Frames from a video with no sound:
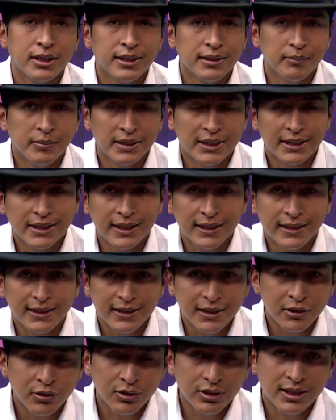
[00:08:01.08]
visitar
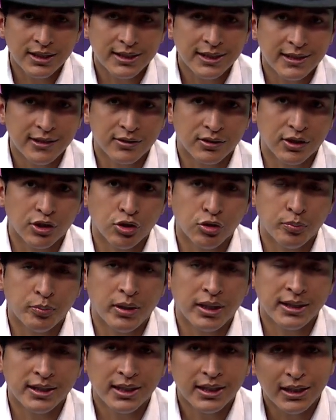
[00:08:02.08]
distintos destinos que
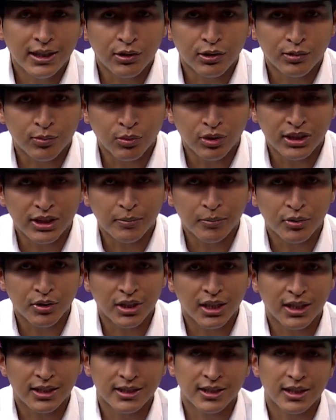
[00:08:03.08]
Urupana y los
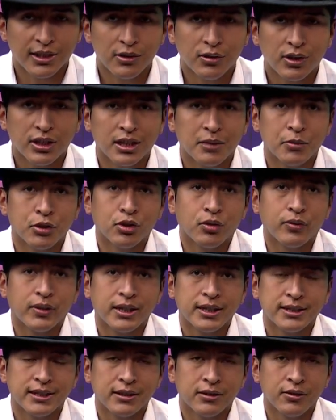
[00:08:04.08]
municipios alrededor también
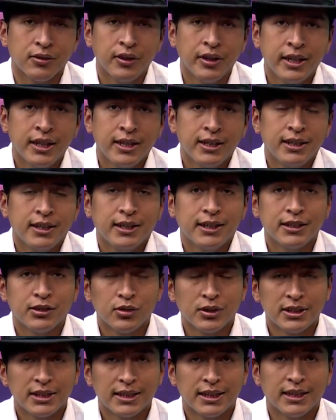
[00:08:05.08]
ofrecen.
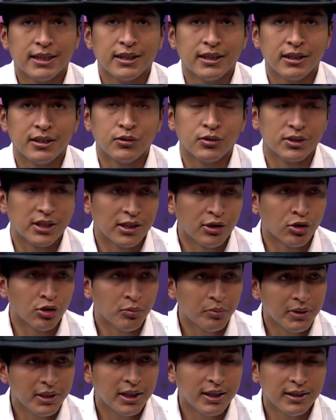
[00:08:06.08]
Esto hace que nuestra
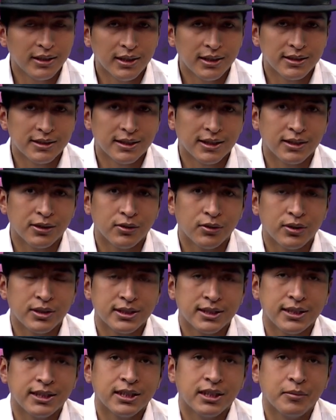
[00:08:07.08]
economía del sector
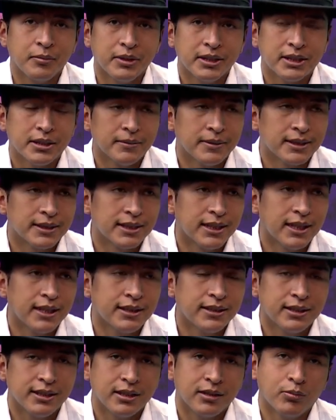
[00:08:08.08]
se dinamice
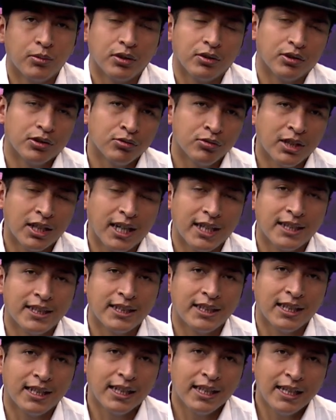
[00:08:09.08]
bastante y bueno, es una
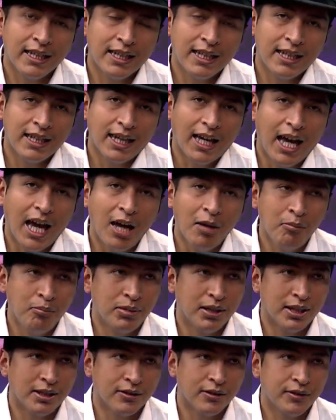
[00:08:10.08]
cadena
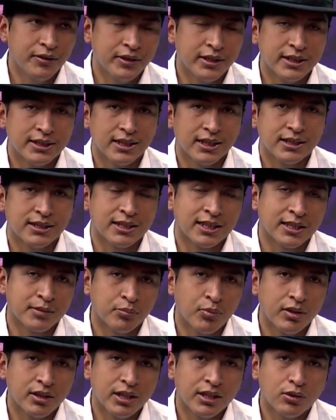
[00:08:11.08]
amplia, desde el
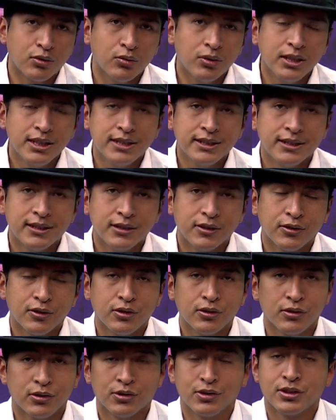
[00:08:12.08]
transporte
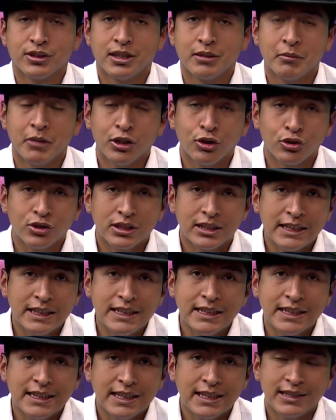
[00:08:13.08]
turístico, nuestros hermanos
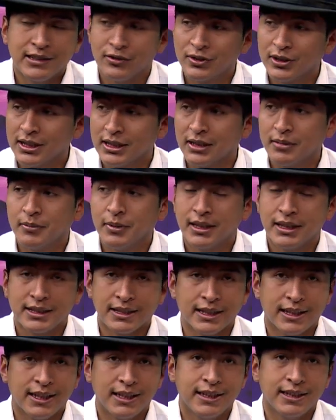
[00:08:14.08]
guías, nuestras hermanas
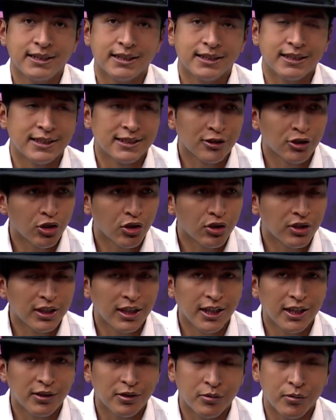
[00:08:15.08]
agencias, el sector
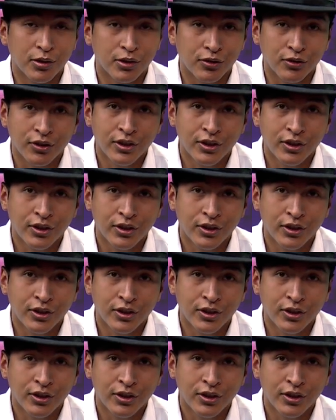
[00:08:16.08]
hotelero y bueno,